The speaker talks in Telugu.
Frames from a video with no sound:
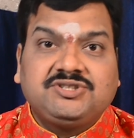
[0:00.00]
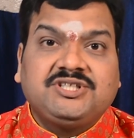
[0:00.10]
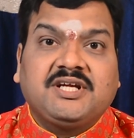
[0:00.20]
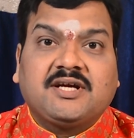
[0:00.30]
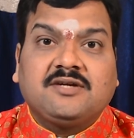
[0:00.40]

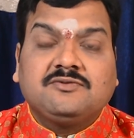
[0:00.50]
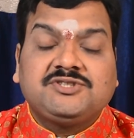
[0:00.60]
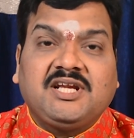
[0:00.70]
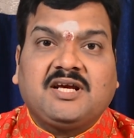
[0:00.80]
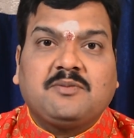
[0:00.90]
చిటికడి
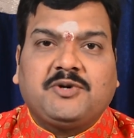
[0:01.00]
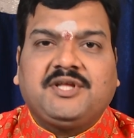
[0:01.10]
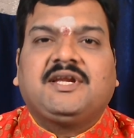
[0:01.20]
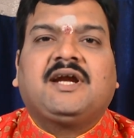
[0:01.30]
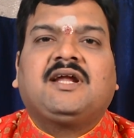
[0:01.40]
ఉసిరిక
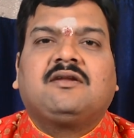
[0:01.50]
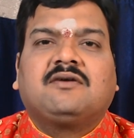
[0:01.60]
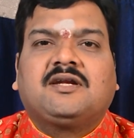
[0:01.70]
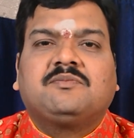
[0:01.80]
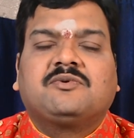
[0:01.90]
పొడి నీళ్ళలో
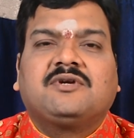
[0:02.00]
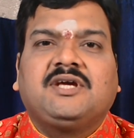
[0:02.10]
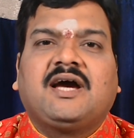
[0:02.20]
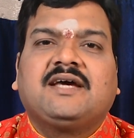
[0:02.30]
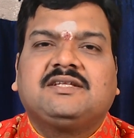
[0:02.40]

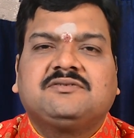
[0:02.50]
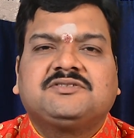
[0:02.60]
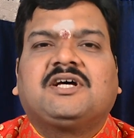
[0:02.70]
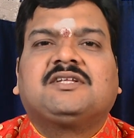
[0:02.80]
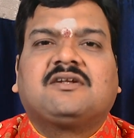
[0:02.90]
కలుపుకొని ఐదు
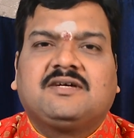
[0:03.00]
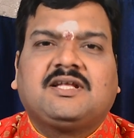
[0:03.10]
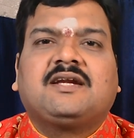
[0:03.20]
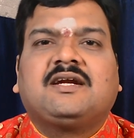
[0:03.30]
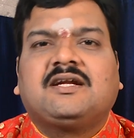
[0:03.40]
నిమిషాల తర్వాత
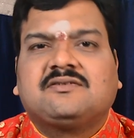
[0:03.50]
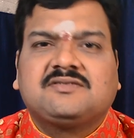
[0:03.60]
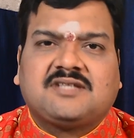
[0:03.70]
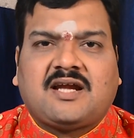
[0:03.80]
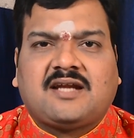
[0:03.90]
ఆ నీళ్ళతో
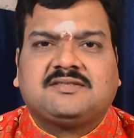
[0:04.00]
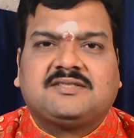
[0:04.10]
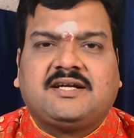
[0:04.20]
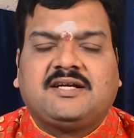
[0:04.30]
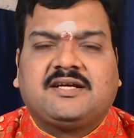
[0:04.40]
స్నానం
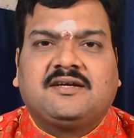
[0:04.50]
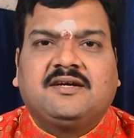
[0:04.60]
చేయండి